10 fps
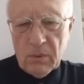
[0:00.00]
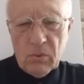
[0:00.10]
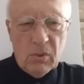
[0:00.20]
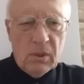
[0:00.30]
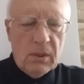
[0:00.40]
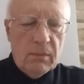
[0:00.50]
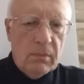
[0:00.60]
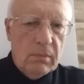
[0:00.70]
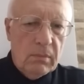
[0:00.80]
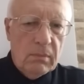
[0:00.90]
сколько
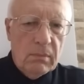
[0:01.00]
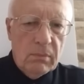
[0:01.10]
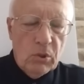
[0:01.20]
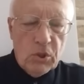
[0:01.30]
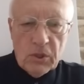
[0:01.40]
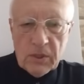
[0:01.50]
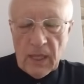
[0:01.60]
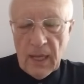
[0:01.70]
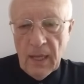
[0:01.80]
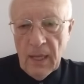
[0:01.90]
там, больше
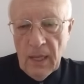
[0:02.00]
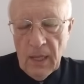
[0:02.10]
100